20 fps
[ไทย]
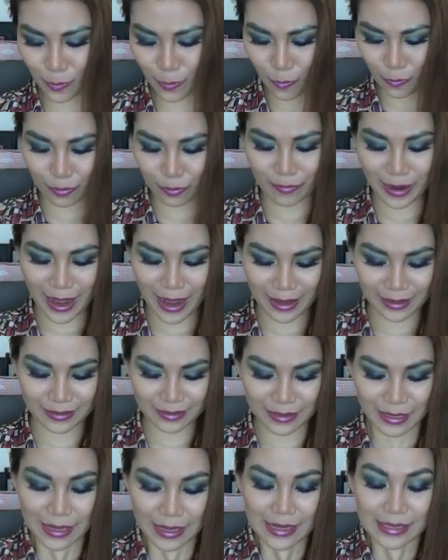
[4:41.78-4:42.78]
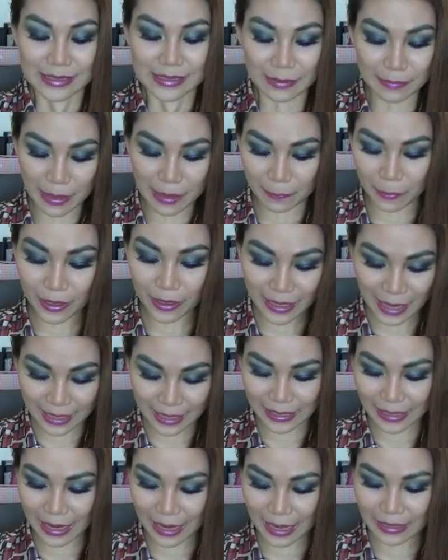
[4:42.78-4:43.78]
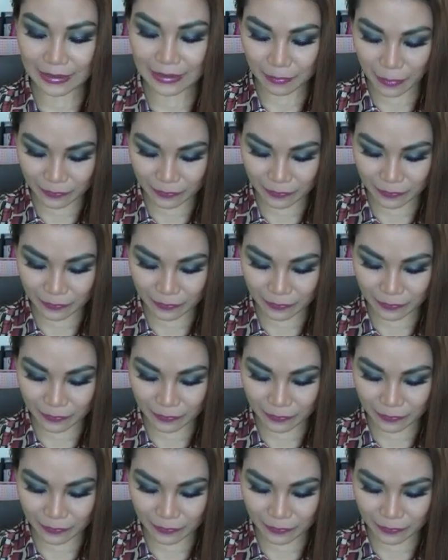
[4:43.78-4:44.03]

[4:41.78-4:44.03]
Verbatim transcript: งงมากเลย สำหรับเพราะนั้นนะคะ